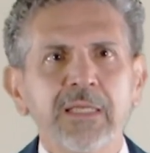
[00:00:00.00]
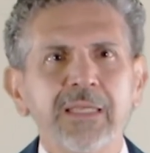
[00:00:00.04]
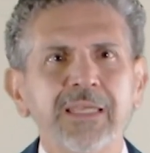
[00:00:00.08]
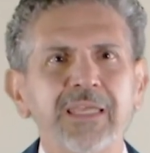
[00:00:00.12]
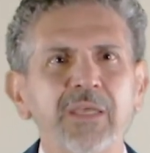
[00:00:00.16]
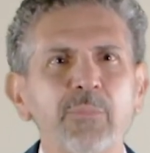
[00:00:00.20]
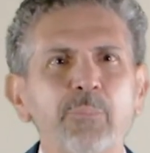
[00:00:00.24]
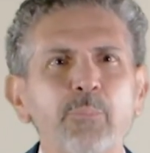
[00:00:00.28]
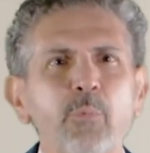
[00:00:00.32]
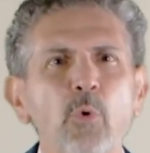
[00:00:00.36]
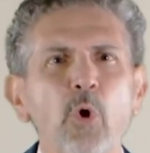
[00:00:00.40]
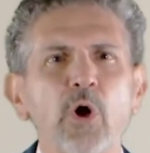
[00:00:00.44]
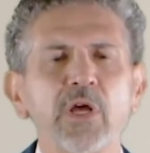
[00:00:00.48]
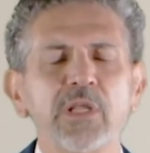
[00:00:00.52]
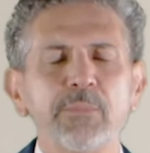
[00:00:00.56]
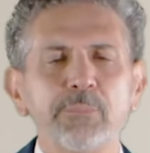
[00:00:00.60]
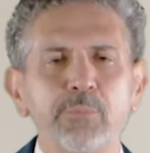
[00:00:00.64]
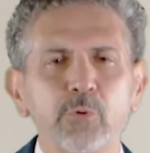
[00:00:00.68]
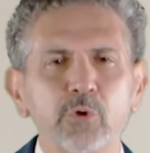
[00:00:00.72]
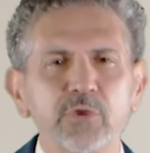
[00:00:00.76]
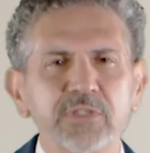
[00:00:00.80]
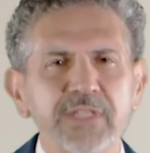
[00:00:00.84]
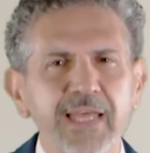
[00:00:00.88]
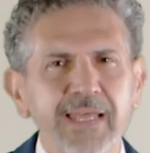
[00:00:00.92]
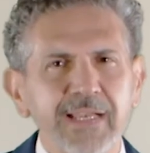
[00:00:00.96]
che può
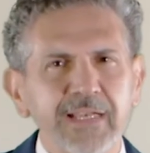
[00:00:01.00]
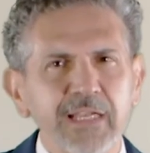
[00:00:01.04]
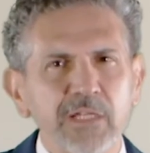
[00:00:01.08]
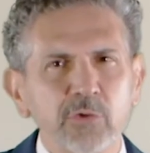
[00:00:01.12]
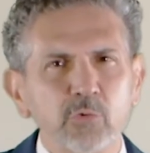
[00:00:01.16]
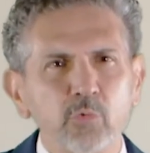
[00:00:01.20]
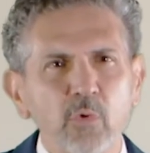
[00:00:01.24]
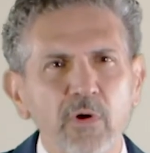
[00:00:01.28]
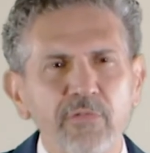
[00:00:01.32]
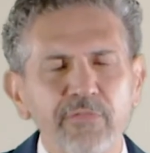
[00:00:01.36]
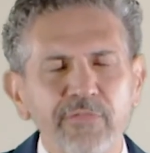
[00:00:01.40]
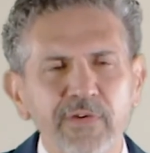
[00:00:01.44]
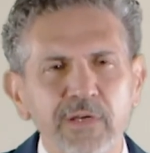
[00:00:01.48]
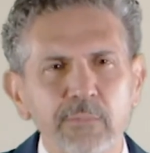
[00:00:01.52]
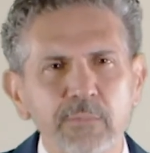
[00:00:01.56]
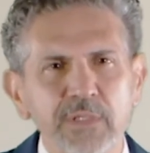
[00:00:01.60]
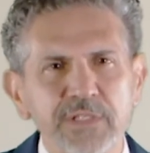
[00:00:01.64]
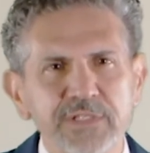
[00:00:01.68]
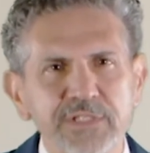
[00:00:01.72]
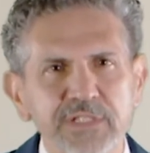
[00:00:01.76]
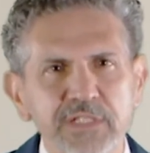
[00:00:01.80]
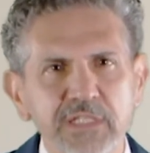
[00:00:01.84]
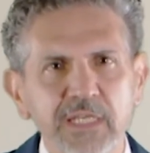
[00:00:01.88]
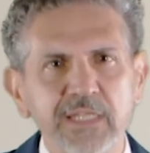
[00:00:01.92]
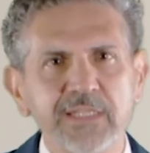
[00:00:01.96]
riportare la tua
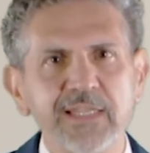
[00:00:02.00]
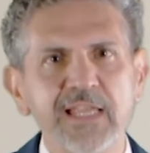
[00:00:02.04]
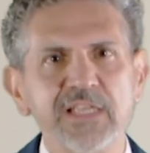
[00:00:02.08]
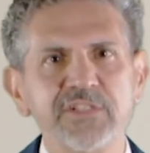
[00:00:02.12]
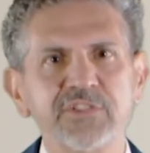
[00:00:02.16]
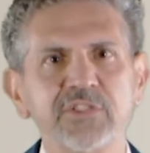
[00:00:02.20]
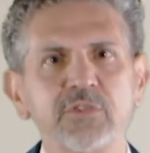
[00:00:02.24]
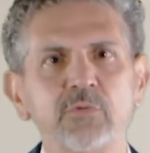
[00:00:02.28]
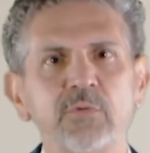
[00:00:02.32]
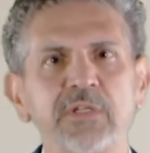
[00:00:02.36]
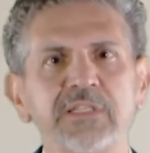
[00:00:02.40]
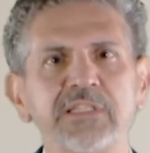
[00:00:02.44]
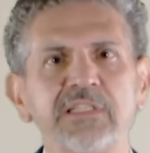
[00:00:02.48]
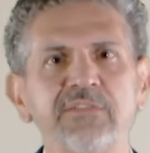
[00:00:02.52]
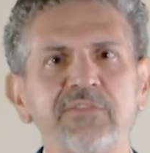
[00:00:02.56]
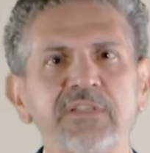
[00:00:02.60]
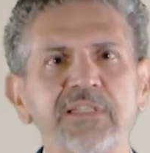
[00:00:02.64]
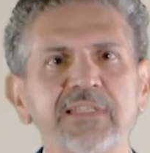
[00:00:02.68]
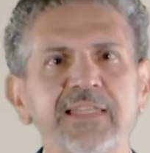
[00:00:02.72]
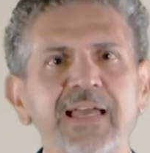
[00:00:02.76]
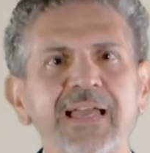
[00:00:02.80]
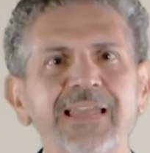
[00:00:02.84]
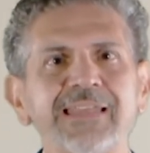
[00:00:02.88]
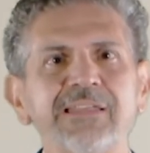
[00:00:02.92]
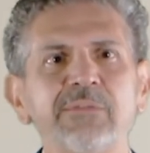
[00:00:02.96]
farmacia ad essere
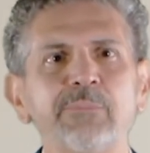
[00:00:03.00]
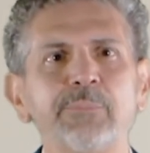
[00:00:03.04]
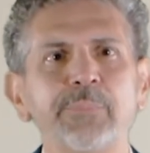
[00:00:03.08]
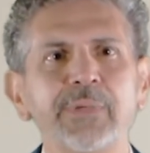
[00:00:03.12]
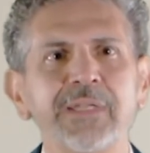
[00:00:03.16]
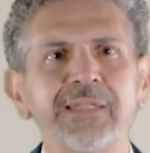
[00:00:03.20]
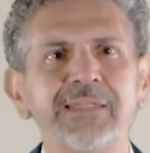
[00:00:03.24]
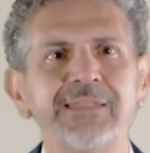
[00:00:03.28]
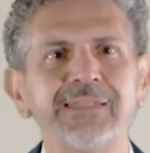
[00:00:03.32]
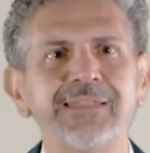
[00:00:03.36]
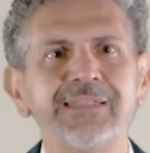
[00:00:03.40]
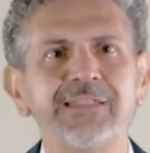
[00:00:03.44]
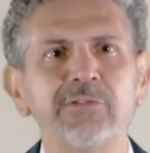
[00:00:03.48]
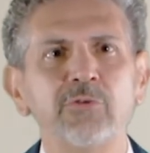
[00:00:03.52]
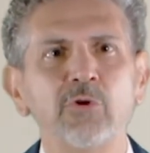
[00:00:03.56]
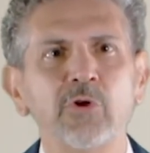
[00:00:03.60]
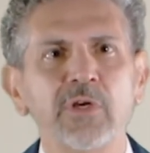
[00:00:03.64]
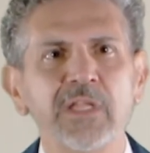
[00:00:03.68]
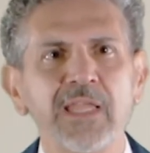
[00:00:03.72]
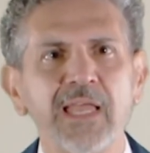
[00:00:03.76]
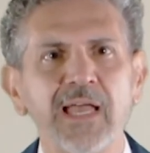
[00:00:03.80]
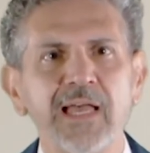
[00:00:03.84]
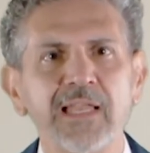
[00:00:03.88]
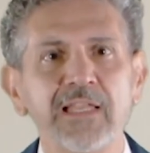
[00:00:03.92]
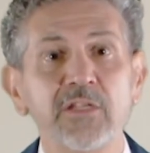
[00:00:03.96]
un'attività
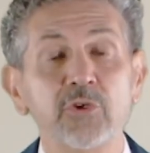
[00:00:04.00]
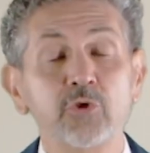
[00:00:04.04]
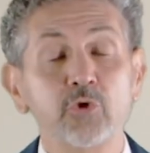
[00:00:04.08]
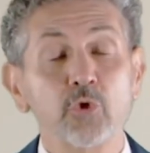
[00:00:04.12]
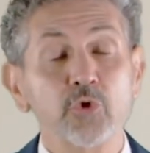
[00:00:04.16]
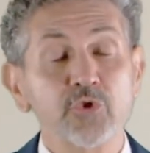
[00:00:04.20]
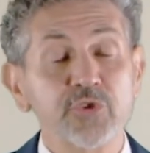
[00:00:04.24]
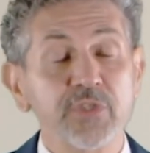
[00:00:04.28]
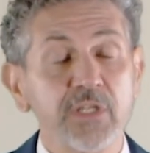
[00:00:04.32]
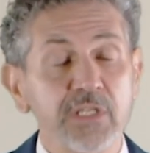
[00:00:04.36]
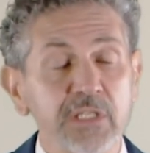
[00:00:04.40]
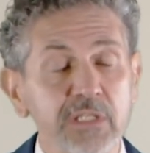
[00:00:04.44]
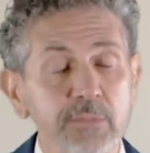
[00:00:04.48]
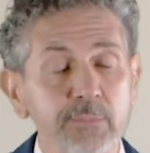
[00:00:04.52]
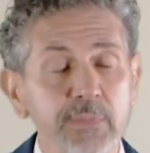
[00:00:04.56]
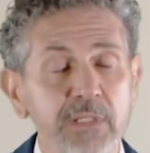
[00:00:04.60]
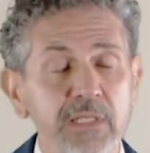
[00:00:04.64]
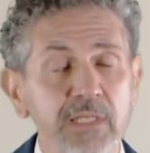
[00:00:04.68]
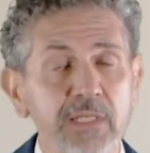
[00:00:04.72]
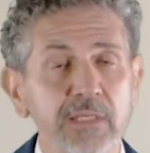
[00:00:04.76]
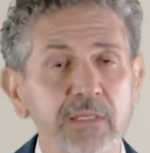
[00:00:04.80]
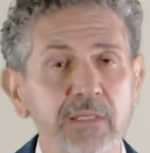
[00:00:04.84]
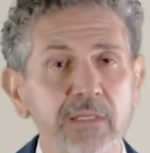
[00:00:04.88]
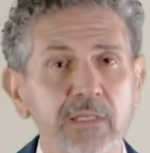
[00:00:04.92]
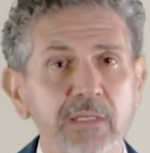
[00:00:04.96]
imprenditoriale
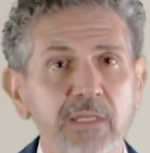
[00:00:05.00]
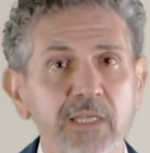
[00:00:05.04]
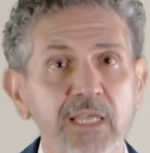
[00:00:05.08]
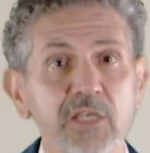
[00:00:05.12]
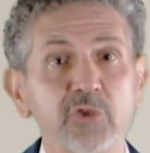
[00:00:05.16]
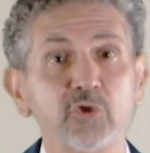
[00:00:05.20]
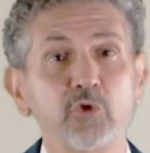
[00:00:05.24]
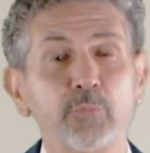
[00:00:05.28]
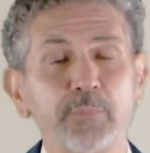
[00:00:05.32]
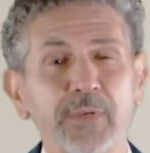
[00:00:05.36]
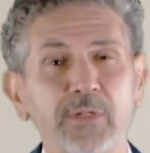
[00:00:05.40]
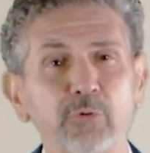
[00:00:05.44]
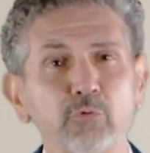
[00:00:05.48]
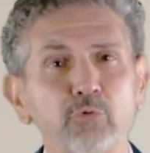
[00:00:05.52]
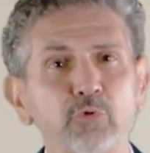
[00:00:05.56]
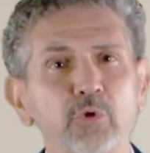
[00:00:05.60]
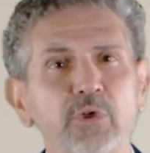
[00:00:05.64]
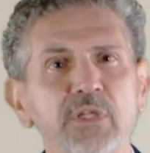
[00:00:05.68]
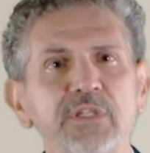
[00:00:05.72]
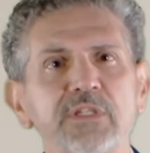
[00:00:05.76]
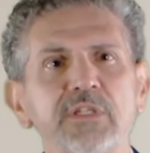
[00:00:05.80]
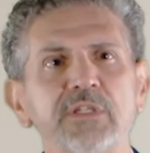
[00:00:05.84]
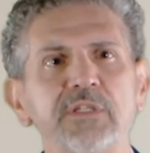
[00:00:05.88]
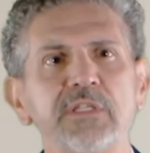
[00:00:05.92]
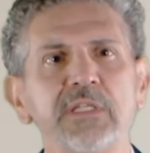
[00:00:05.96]
sostenibile e soprattutto
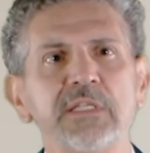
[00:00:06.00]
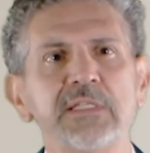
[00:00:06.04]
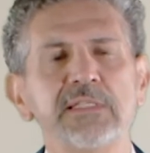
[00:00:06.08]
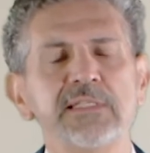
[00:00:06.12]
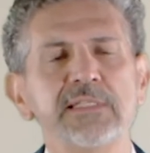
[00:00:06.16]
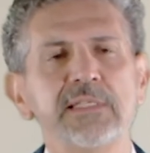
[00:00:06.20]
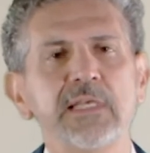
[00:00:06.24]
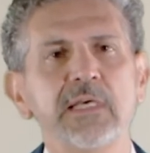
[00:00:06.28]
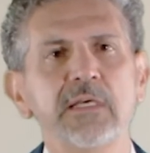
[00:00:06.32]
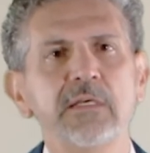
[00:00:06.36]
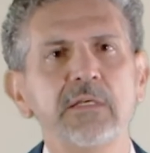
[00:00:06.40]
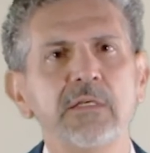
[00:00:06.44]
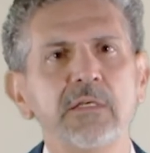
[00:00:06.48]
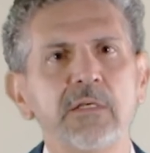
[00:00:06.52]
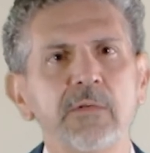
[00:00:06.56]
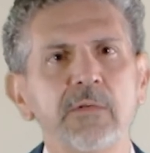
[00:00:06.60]
redditizia.